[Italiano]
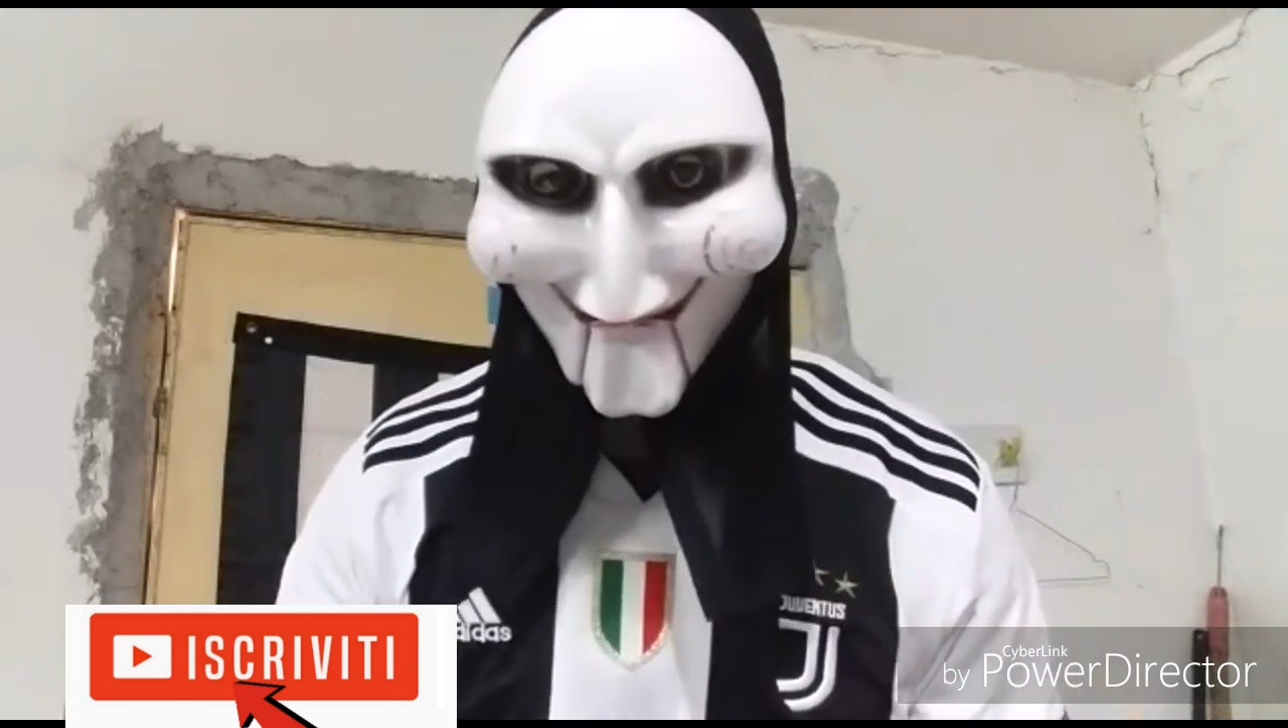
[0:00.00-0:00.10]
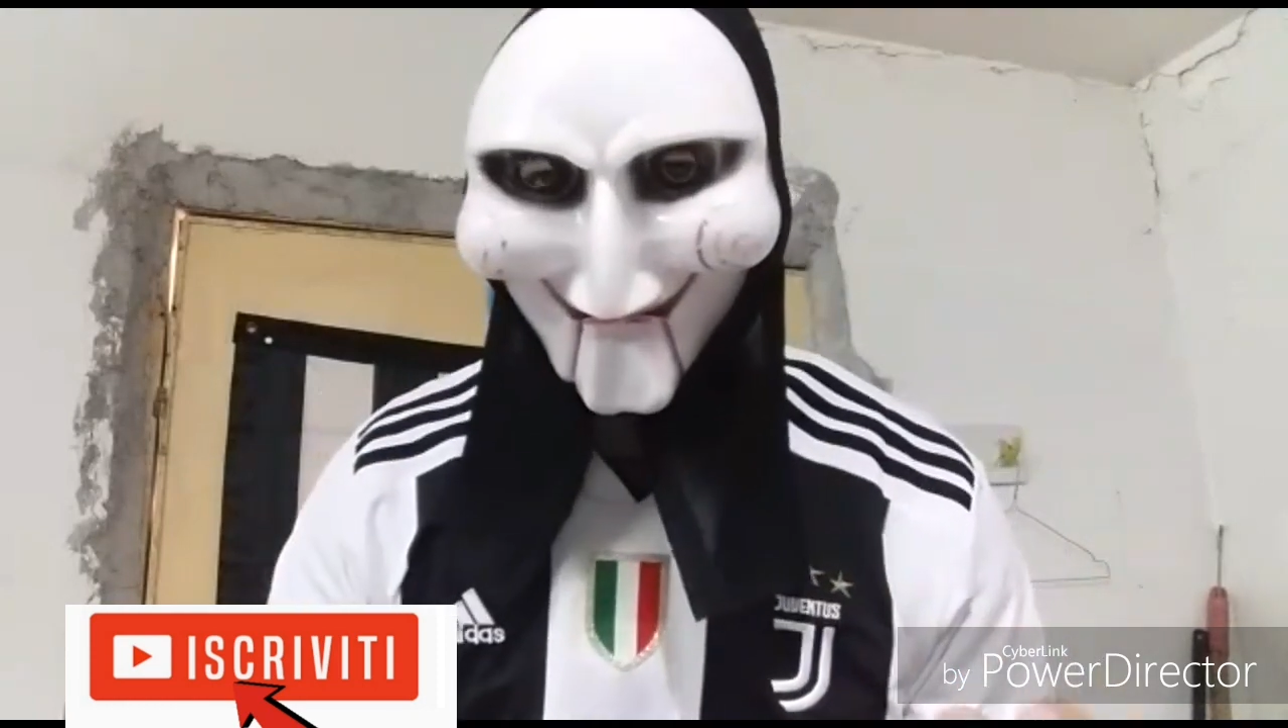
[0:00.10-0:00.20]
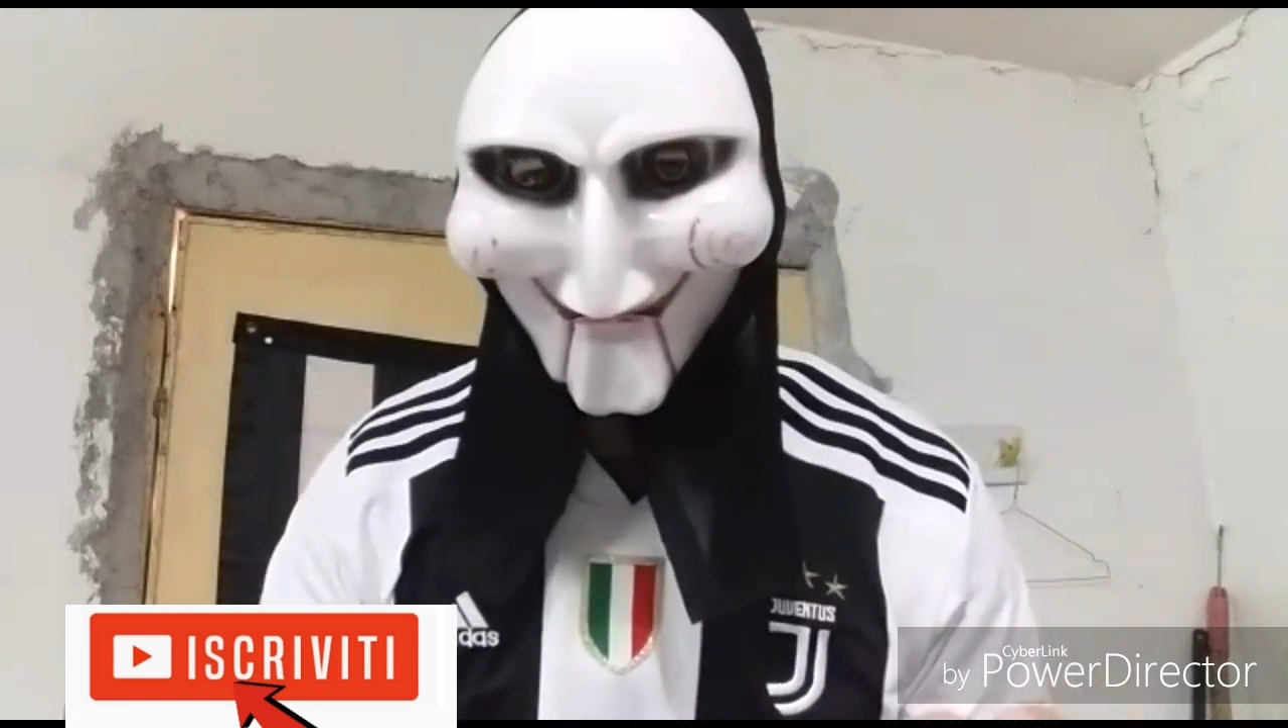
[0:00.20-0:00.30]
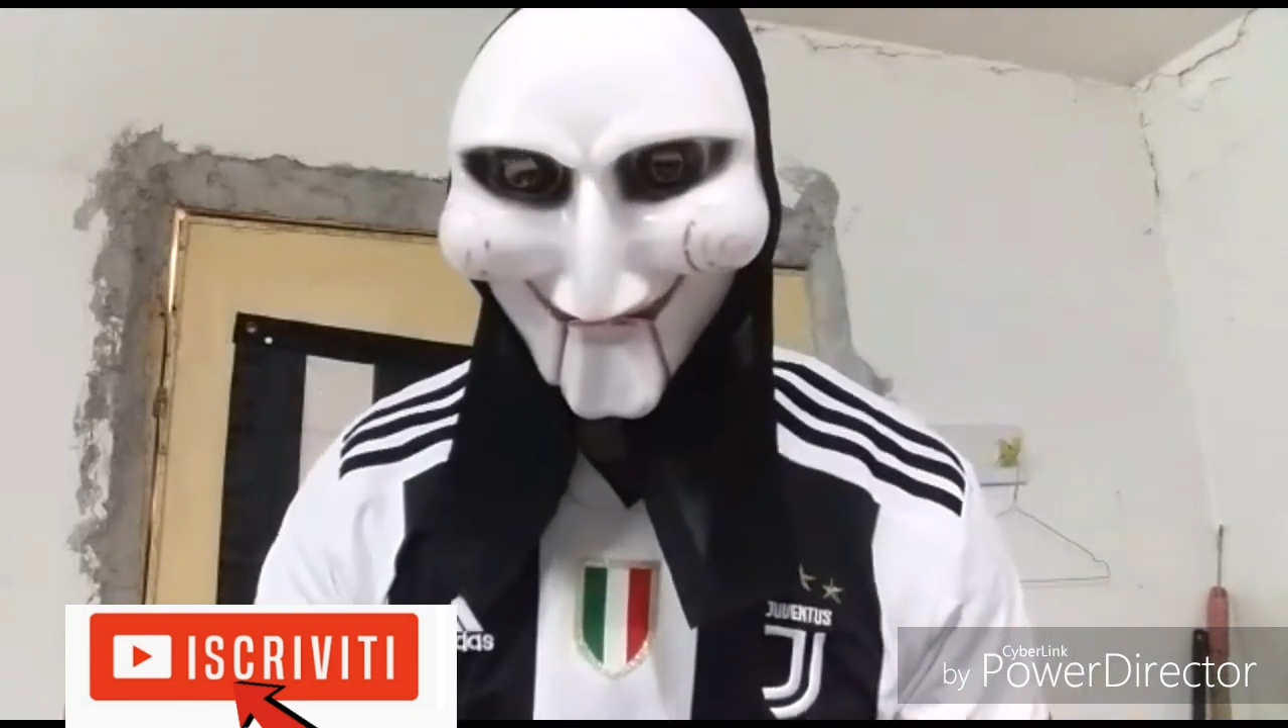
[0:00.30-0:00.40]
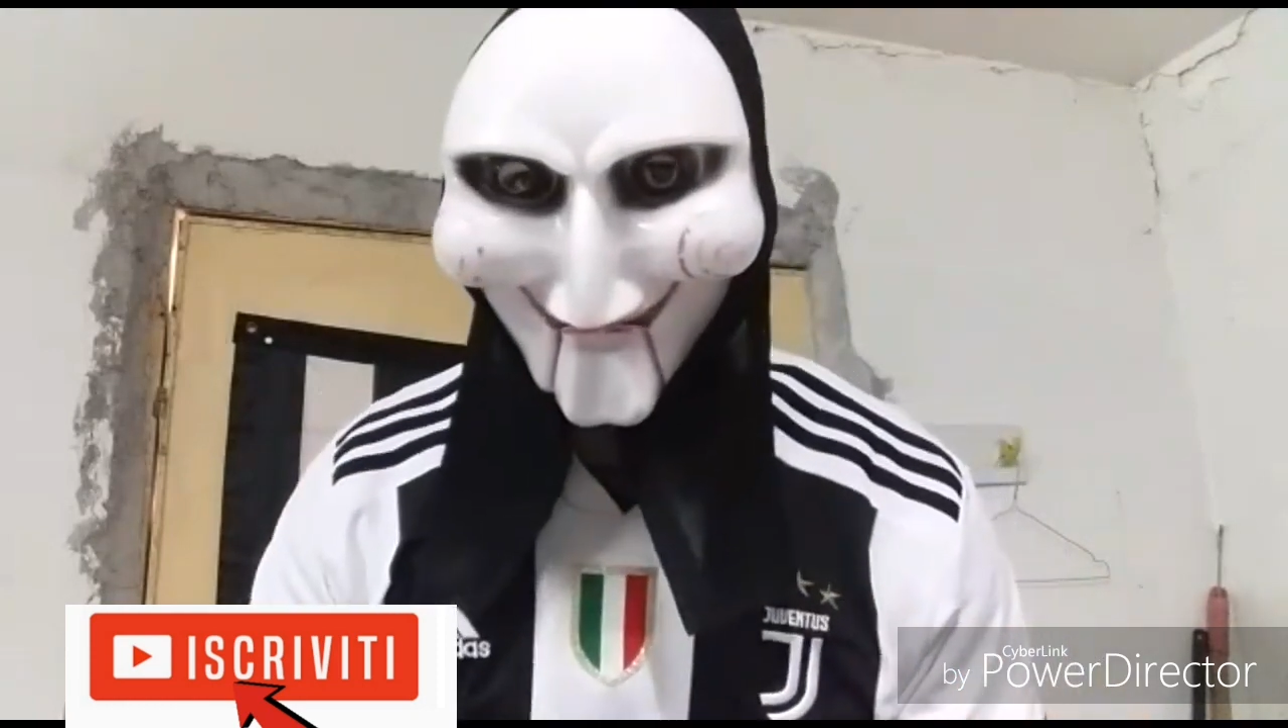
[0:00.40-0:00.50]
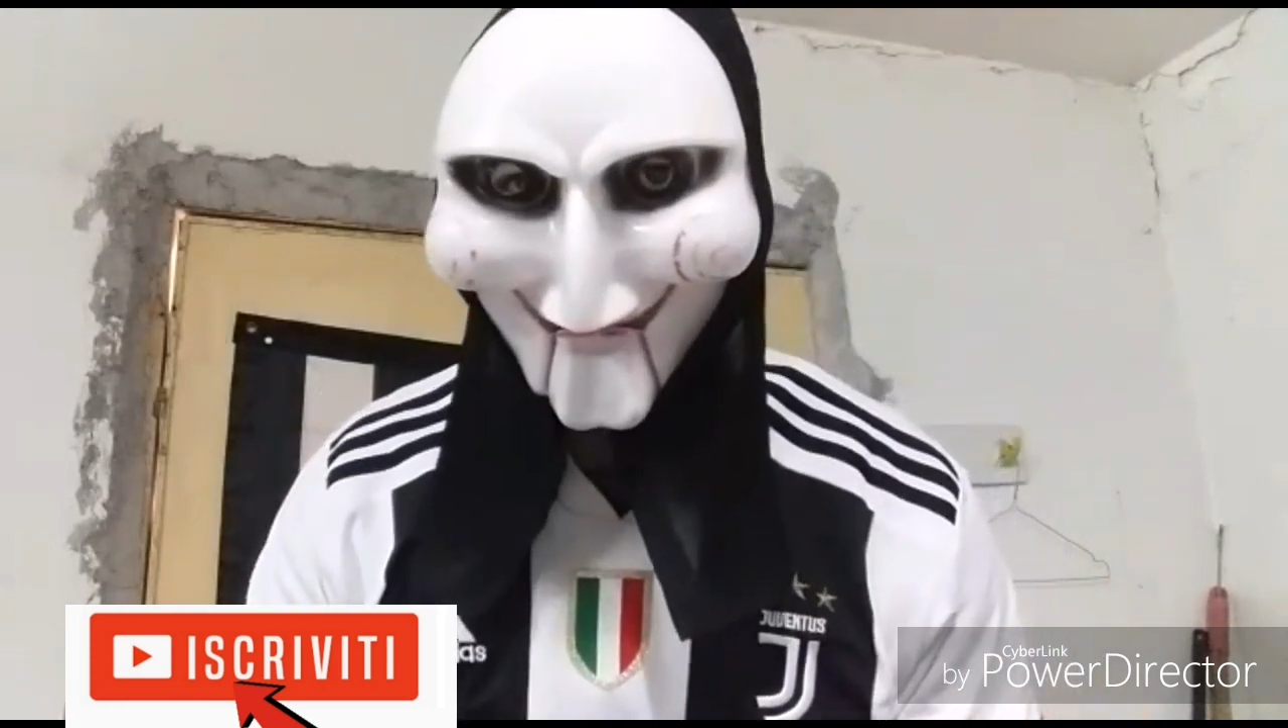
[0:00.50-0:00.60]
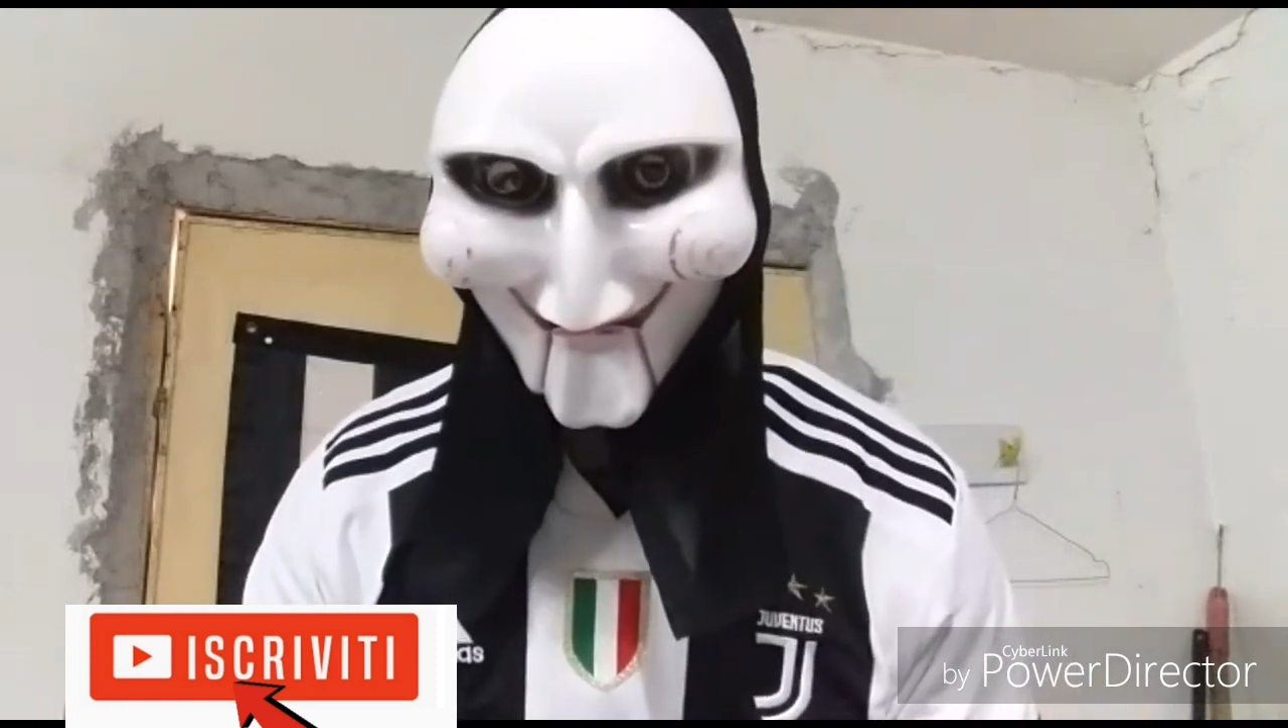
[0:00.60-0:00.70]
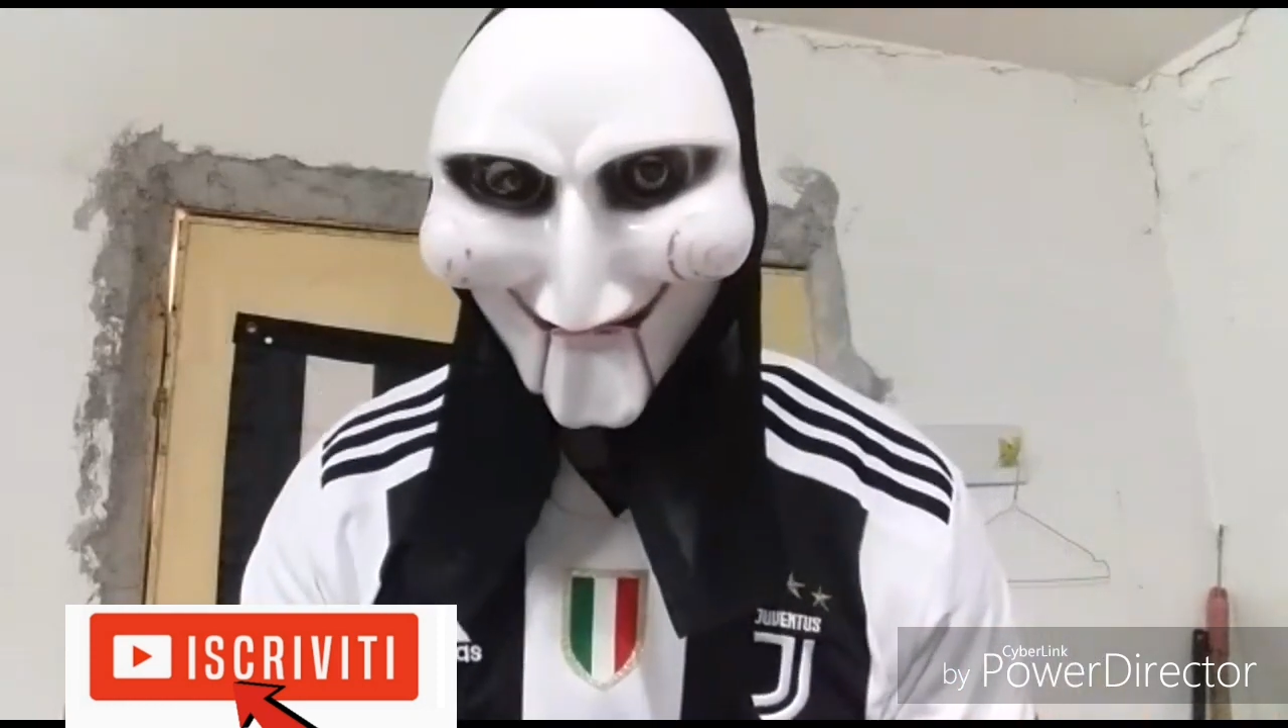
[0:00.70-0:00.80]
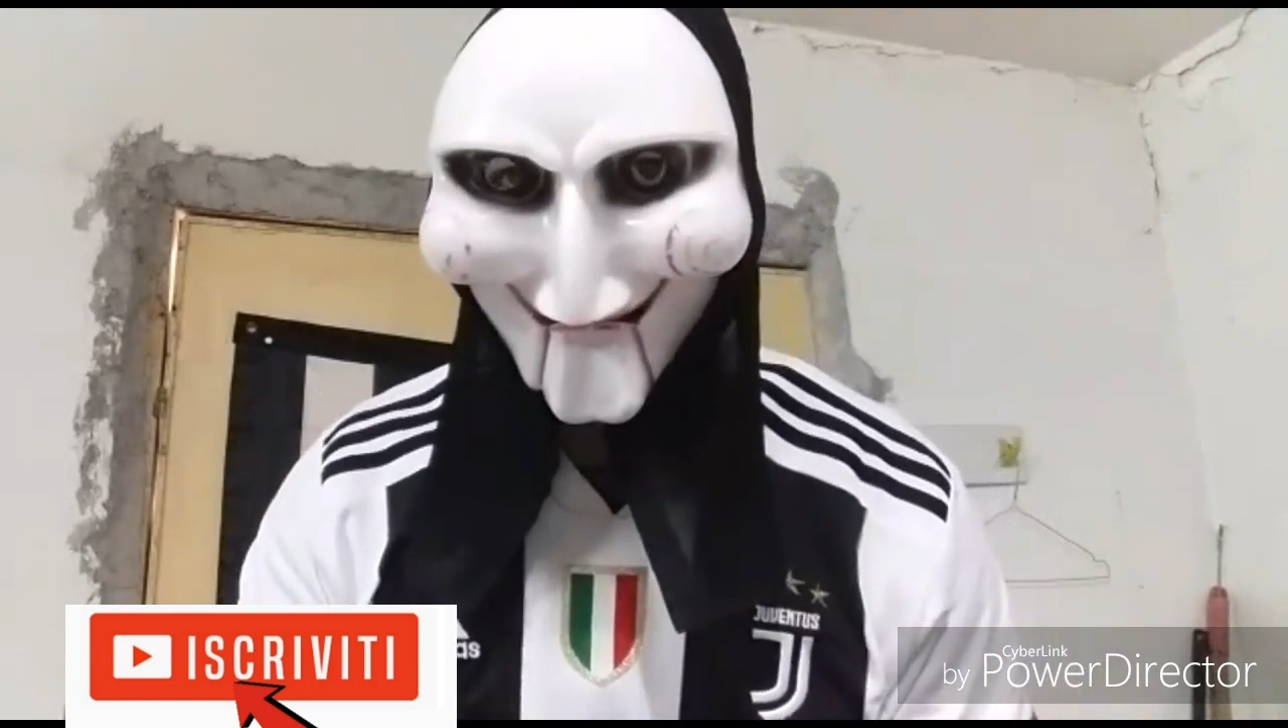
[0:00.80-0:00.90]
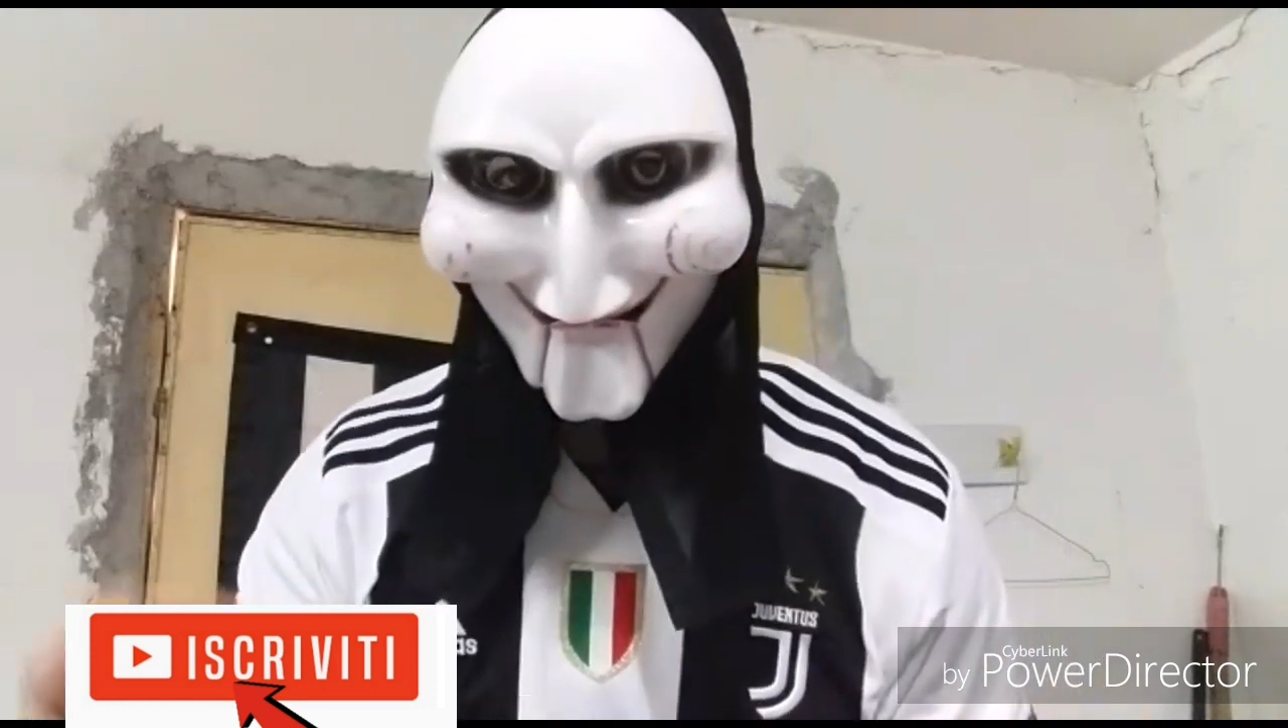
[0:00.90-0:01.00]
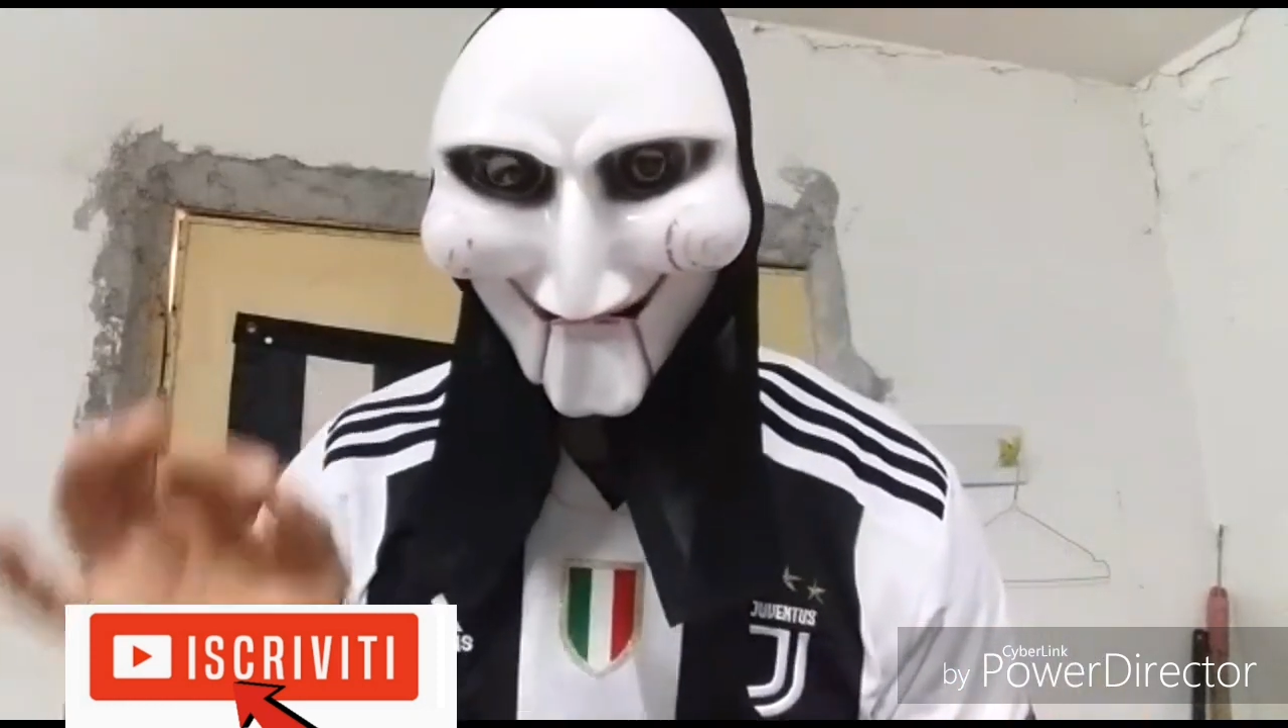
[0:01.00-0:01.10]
persona